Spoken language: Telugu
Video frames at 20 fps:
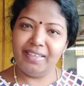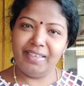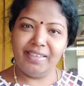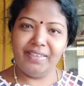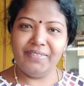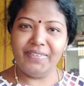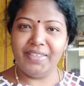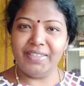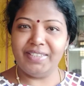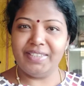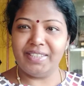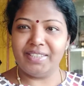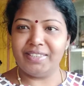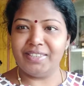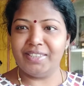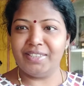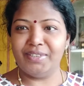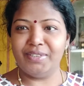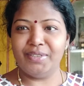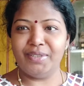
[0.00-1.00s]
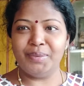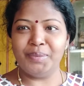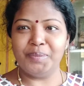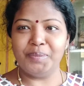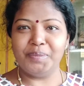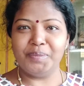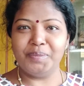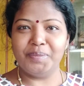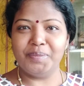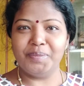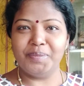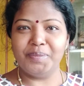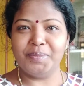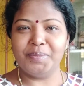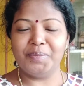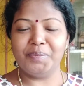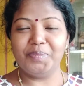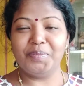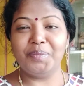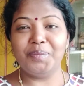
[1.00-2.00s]
రెండు వెయిట్ చెక్ చేద్దరు
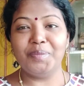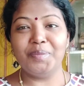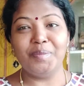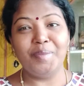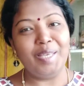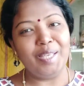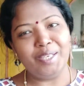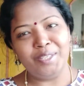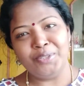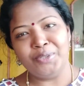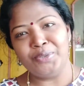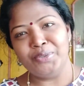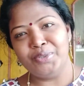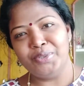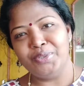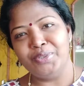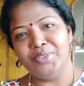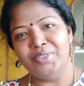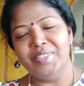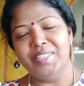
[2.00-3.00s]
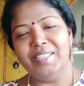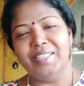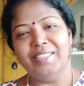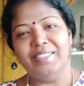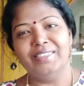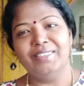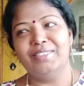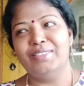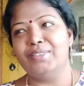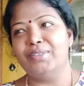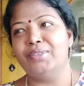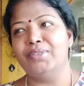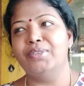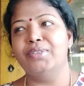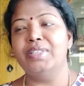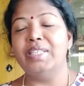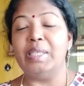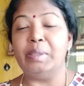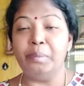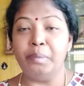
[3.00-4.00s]
మీరే చూద్దరు సో
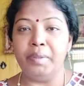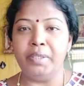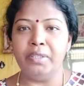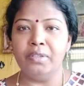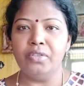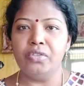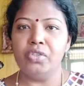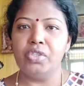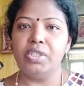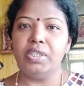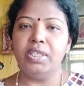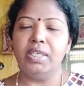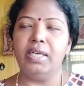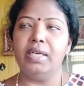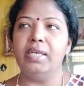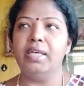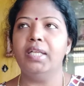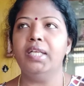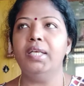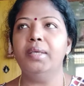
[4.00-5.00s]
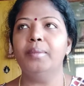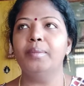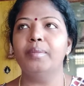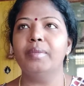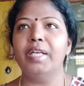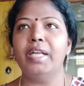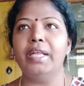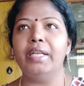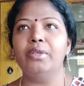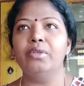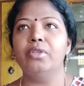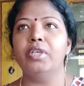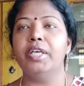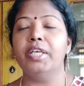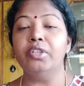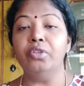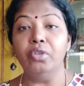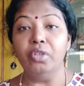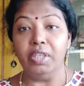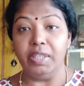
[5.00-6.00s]
ఇప్పటి నుంచి అంటే నేను
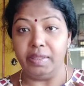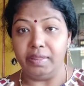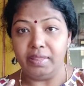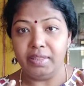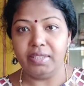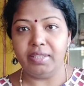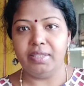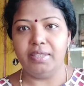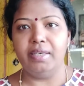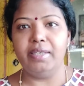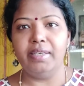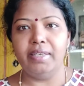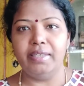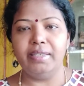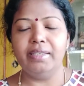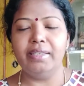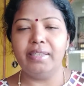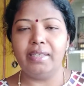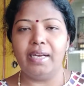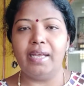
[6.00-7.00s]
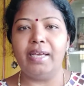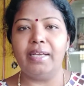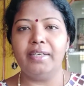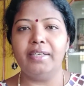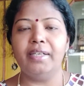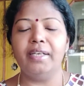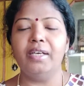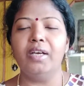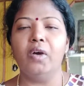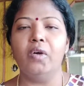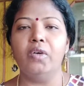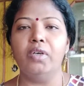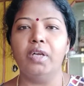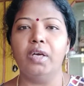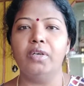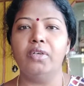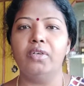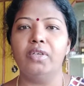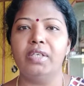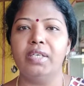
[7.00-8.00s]
ఎందుకు ఇంత క్లియర్గా క్లారిటీగా
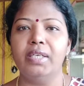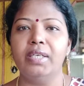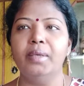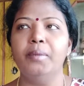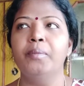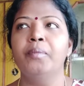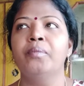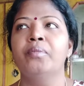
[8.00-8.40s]
ఉన్నాను అంటే